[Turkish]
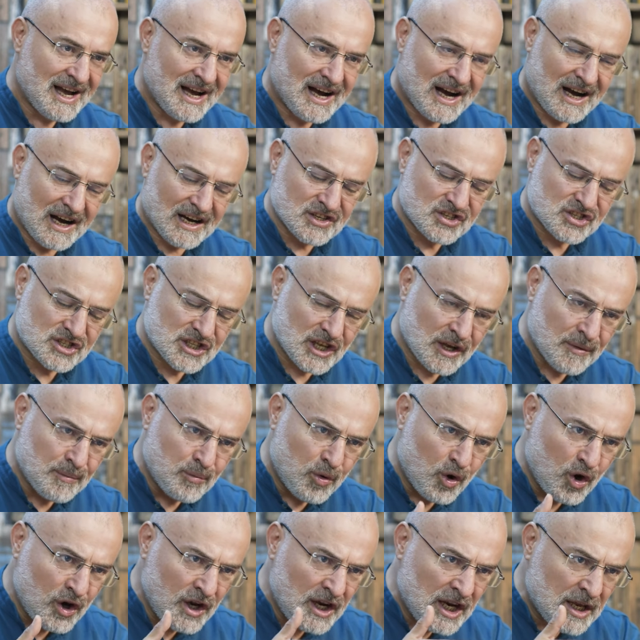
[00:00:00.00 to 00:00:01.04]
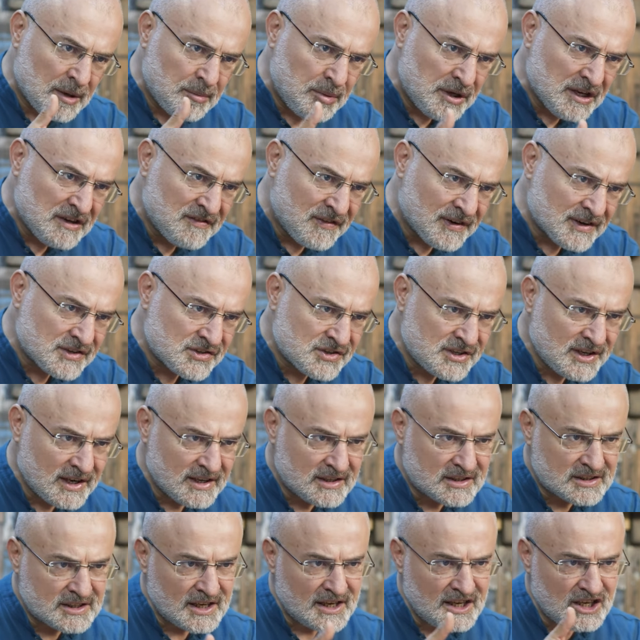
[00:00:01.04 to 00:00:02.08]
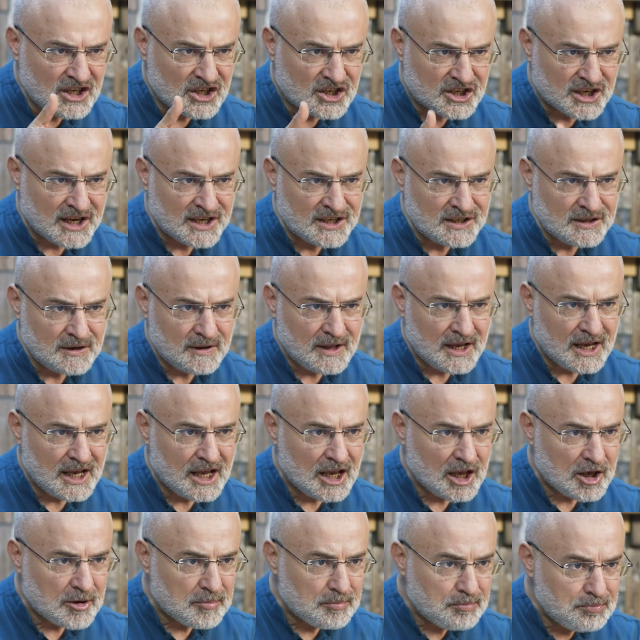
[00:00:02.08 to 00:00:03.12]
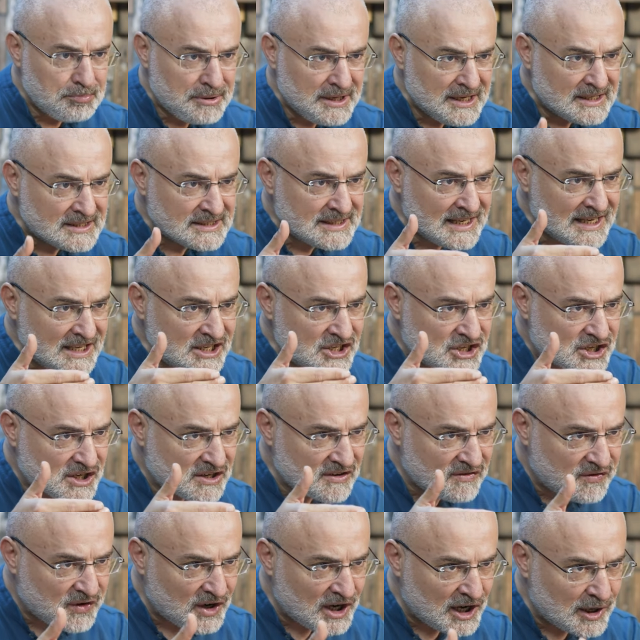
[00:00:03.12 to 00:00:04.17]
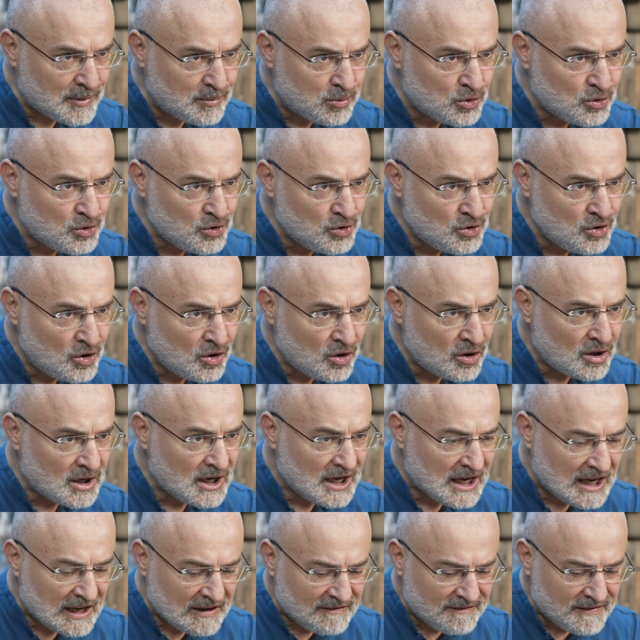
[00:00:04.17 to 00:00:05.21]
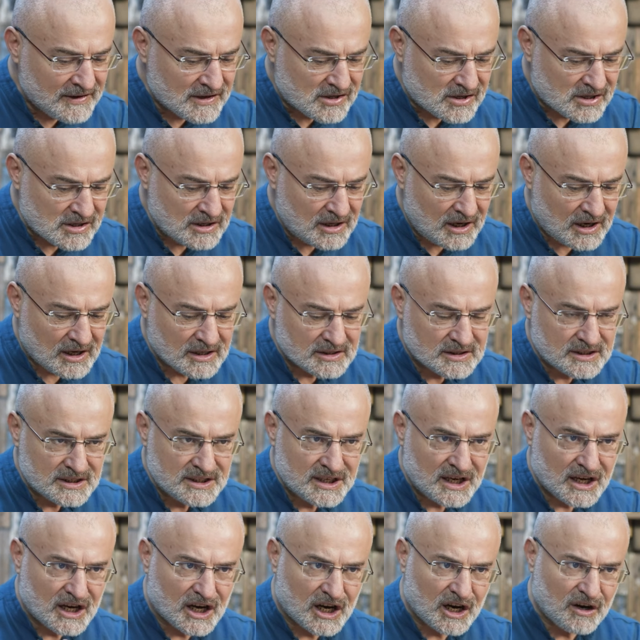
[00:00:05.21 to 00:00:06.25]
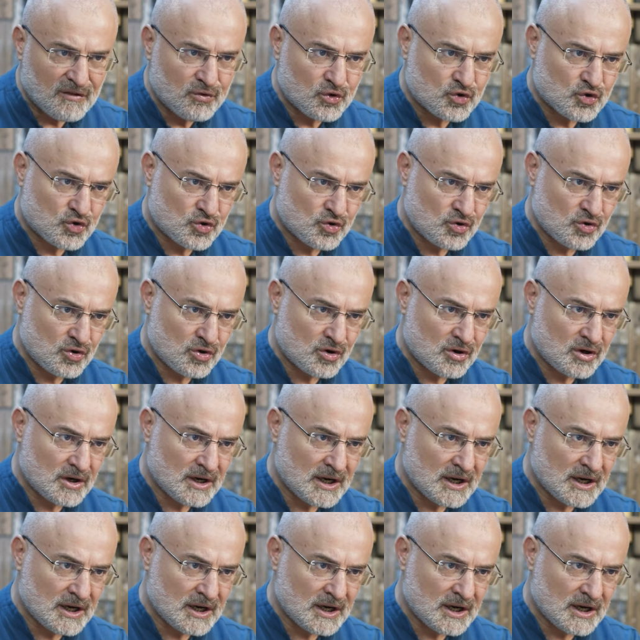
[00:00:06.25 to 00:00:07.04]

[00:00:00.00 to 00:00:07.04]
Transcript: Hasta böyle bir vaziyette iken birden şifa buluyor ve sıhhatine kavuşuyor.